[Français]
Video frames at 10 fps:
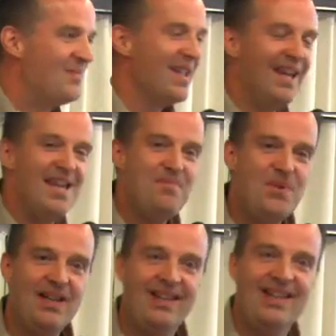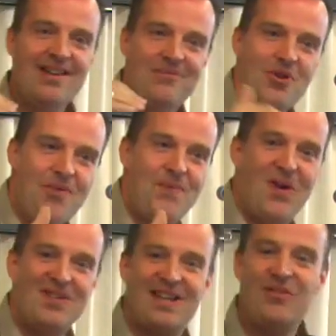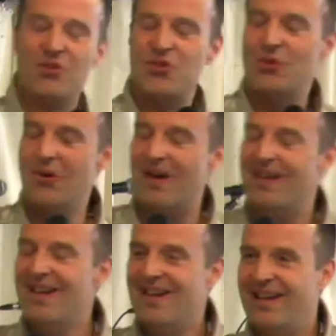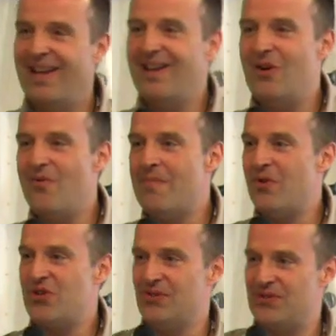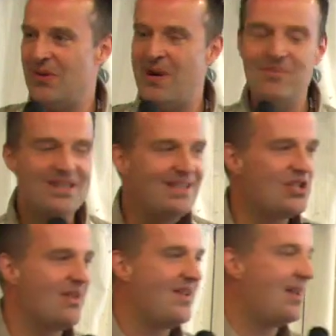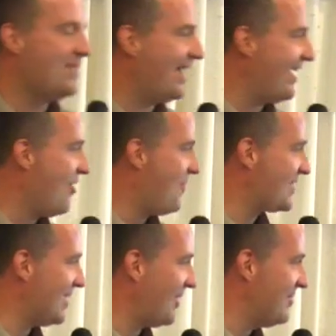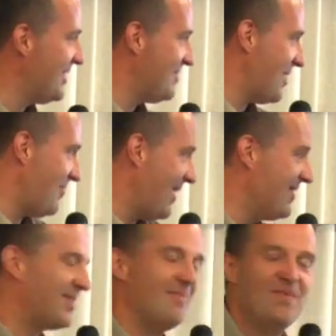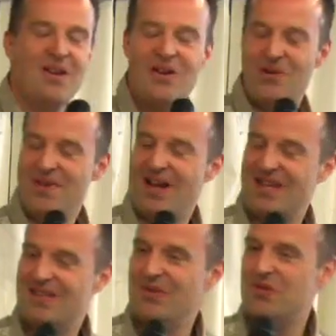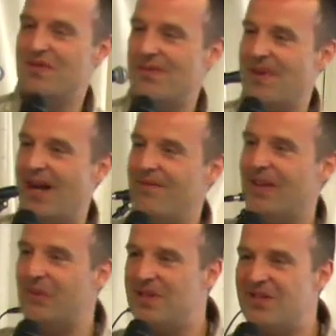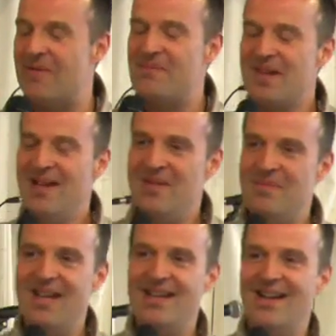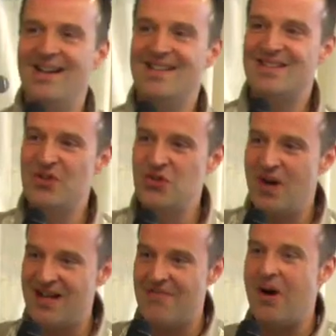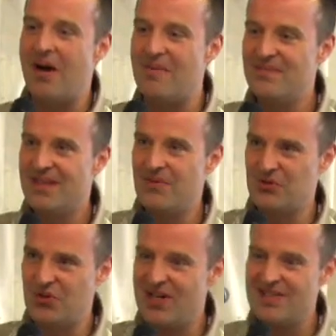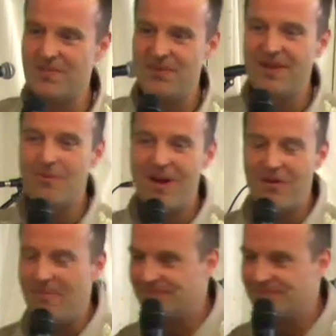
et puis il est venu en France quelques jours et euh, on va manger ensemble à midi, je l'avais l'amené à l'aéroport cet après-midi, puis après on verra qu'est-ce que Dieu va faire avec lui. Mais euh, c'est une joie de l'avoir. If you want à share something, welcome.